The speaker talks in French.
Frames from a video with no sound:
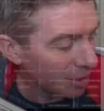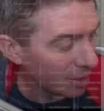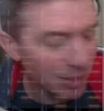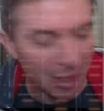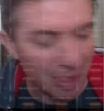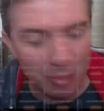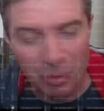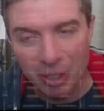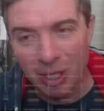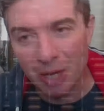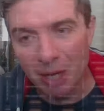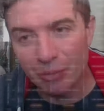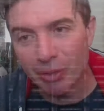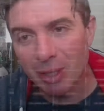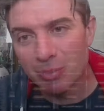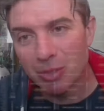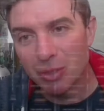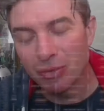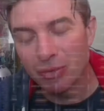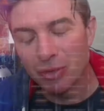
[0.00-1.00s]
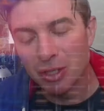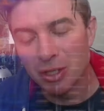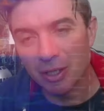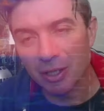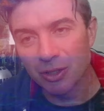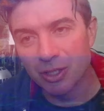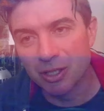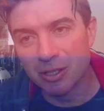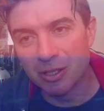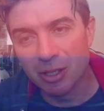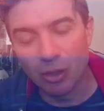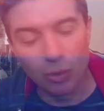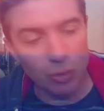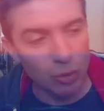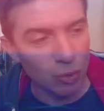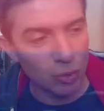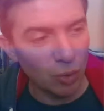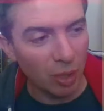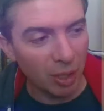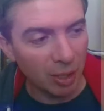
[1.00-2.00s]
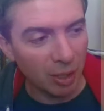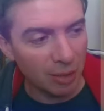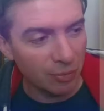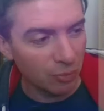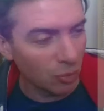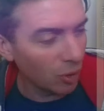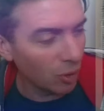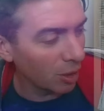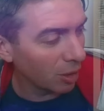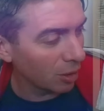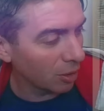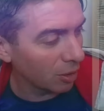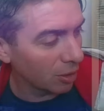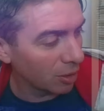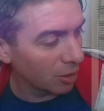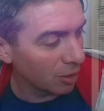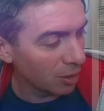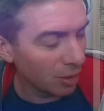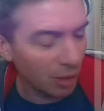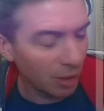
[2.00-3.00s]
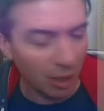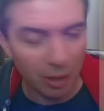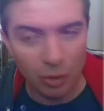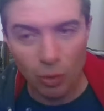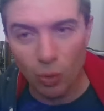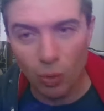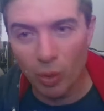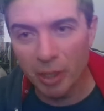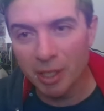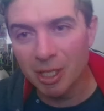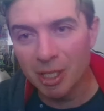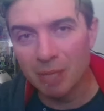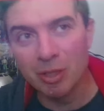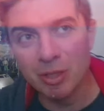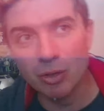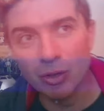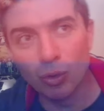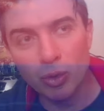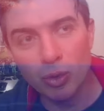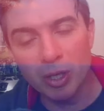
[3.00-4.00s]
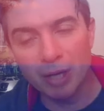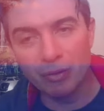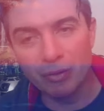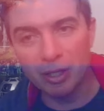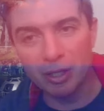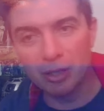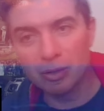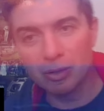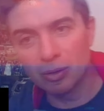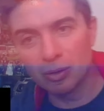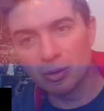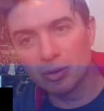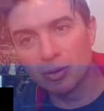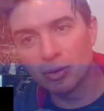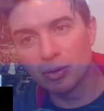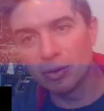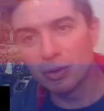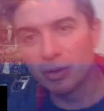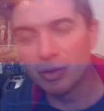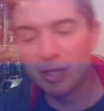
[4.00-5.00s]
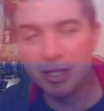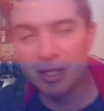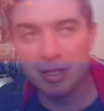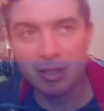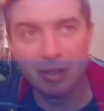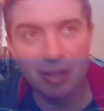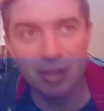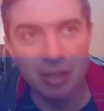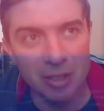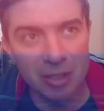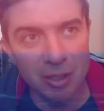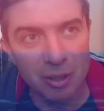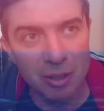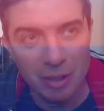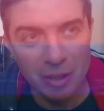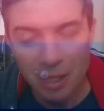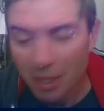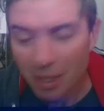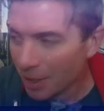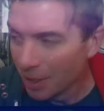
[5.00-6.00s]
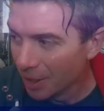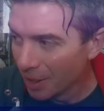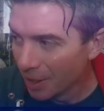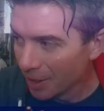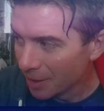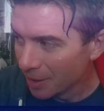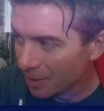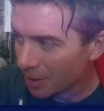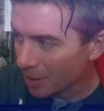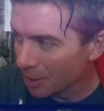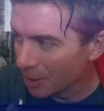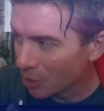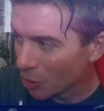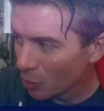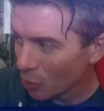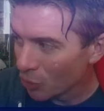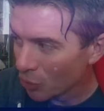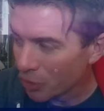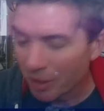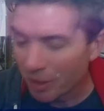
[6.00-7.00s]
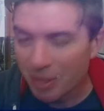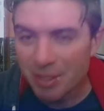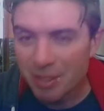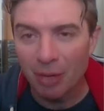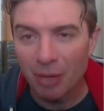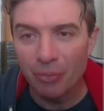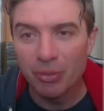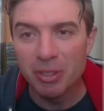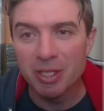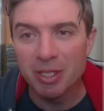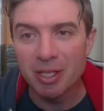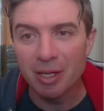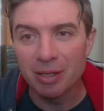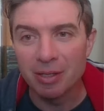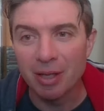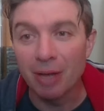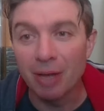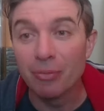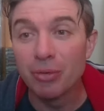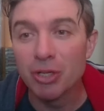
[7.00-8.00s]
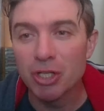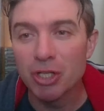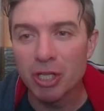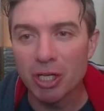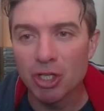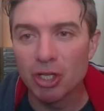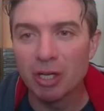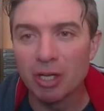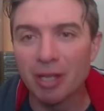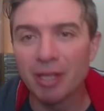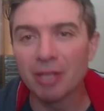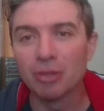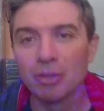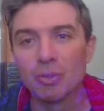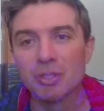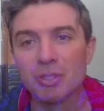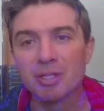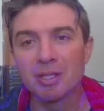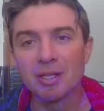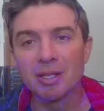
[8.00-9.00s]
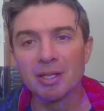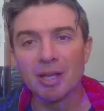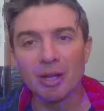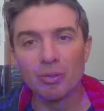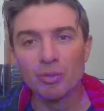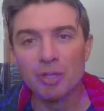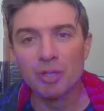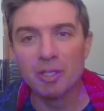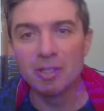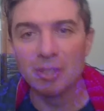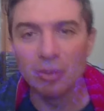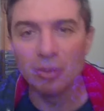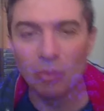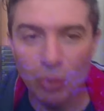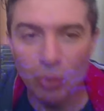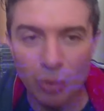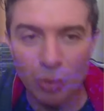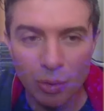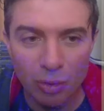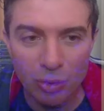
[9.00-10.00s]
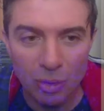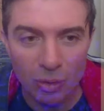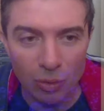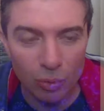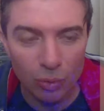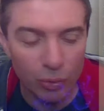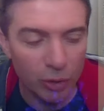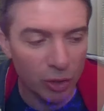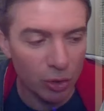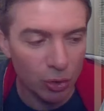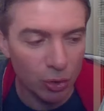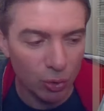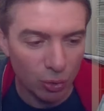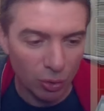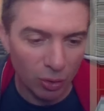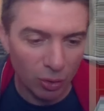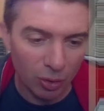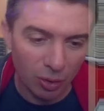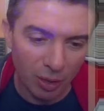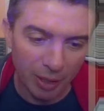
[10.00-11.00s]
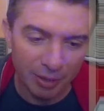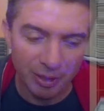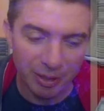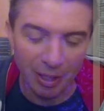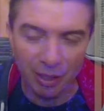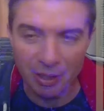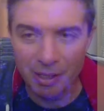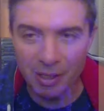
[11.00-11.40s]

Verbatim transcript: amis de la famille venir dîner le soir et voir euh, un coin gaming room avec euh, des, des, comment dire les affiches, affichages LED Sega ou Nintendo ou des jeux Atari